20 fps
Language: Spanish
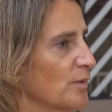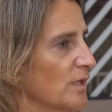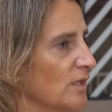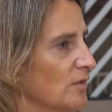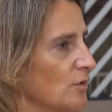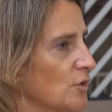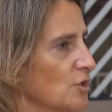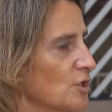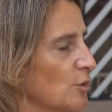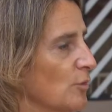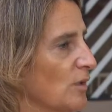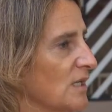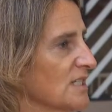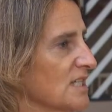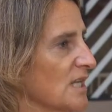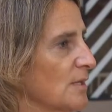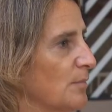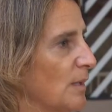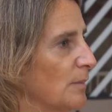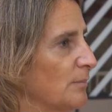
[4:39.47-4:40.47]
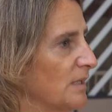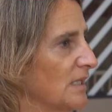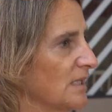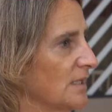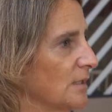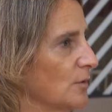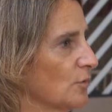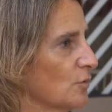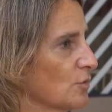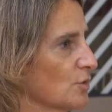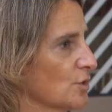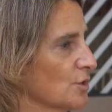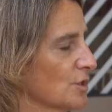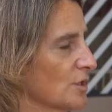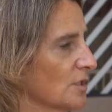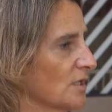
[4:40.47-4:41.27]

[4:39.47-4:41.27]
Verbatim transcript: precios y cuál es el papel de los,